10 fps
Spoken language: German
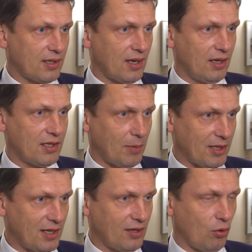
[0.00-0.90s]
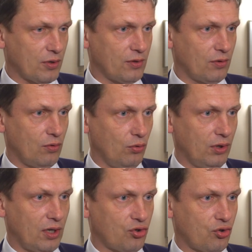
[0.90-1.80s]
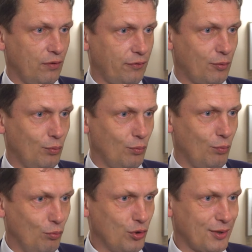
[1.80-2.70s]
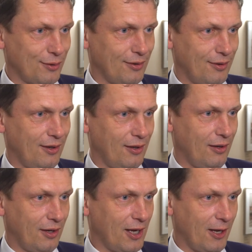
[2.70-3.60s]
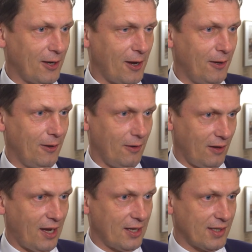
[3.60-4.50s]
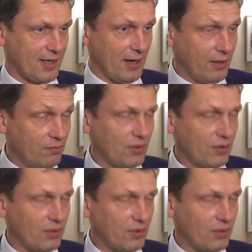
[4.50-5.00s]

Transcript: Das heißt, 20.000 Unterschriften müssen äh, regelgerecht sein.